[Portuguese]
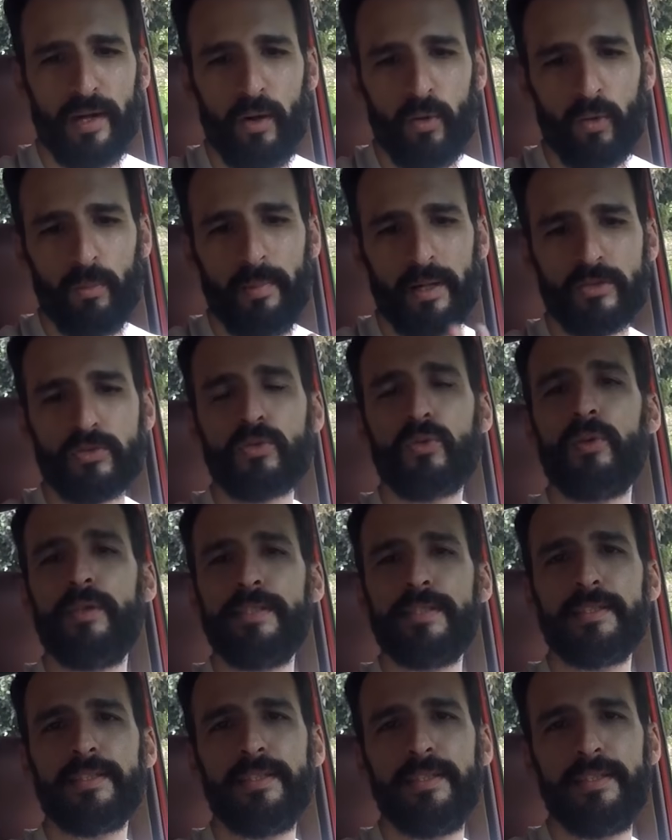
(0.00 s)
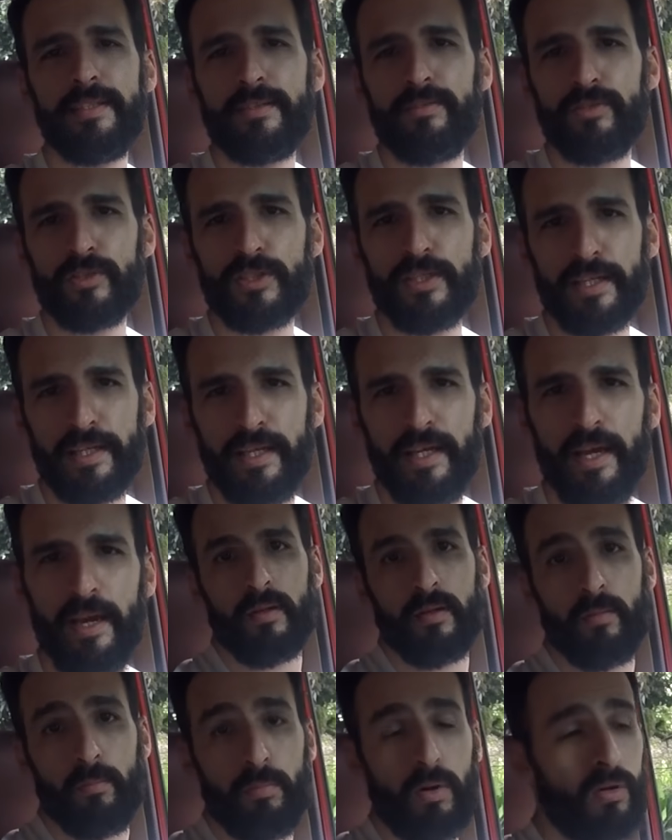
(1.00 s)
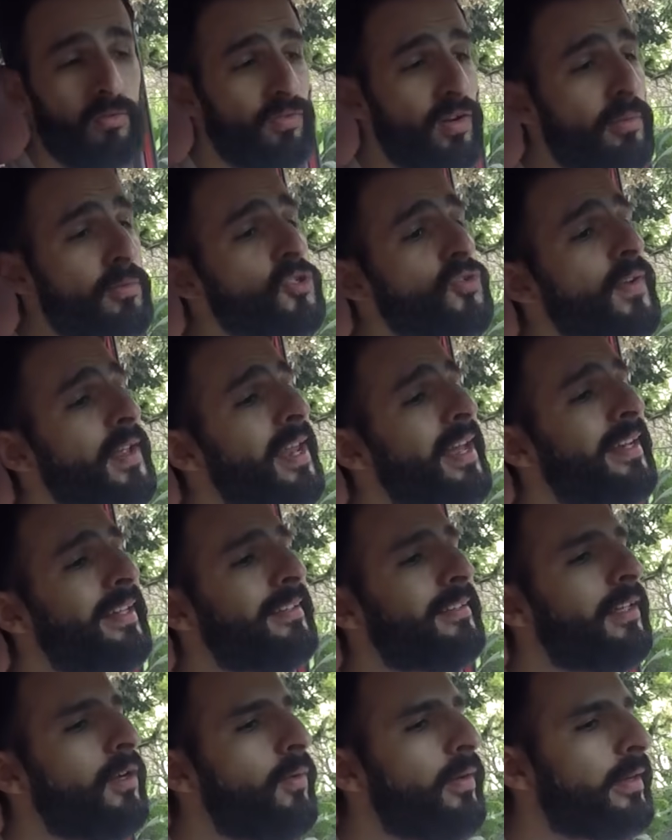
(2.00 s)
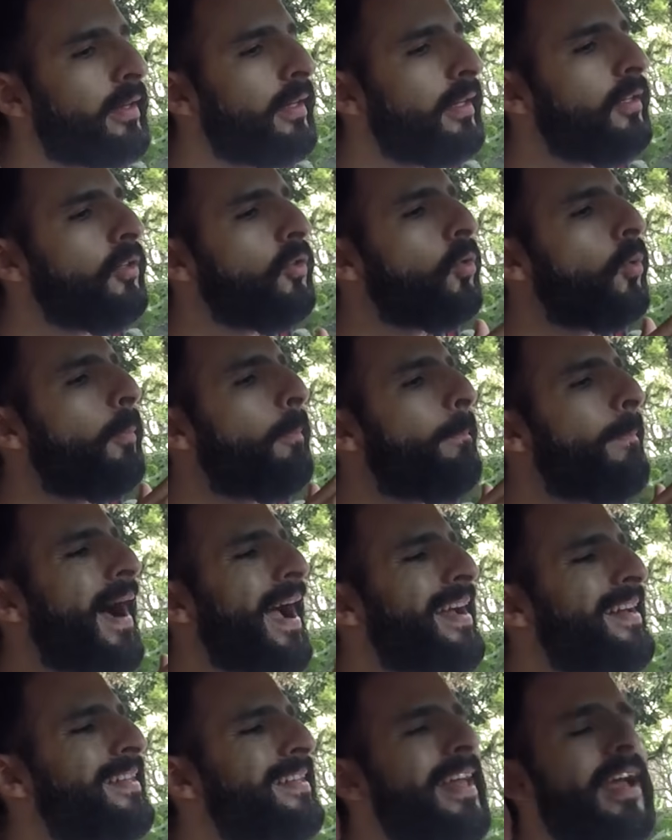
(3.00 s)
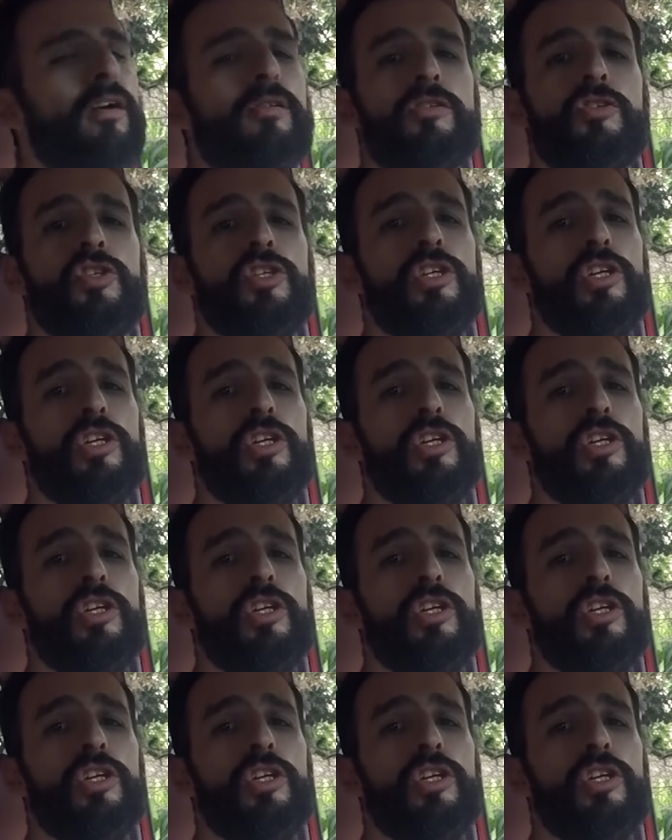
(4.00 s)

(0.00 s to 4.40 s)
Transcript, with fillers: algumas coisas ali que você queira. Bom, vamos falar então aqui do painel de